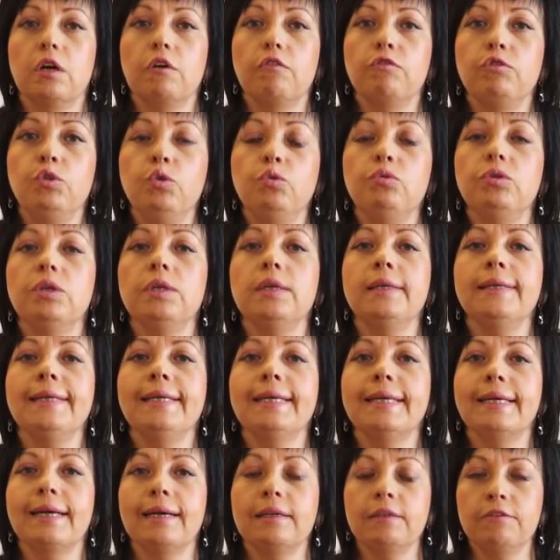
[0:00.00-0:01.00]

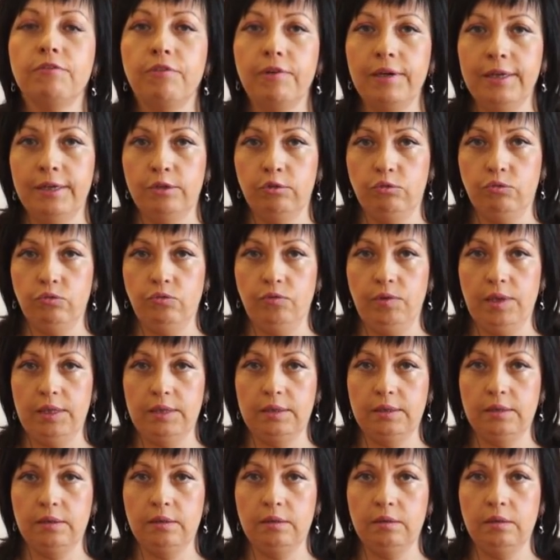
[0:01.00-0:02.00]
внутренний конфликт у
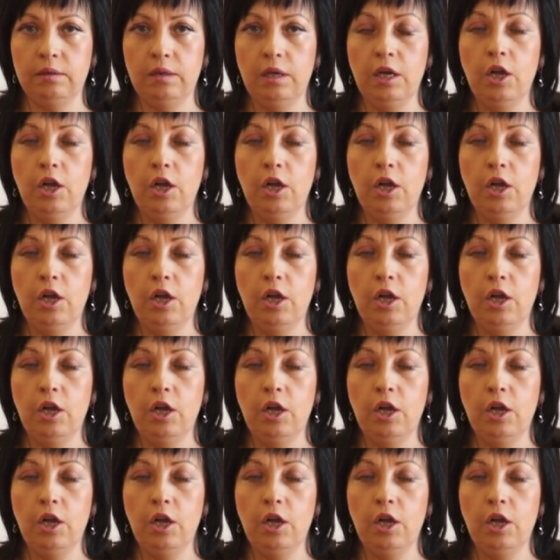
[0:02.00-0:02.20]
вас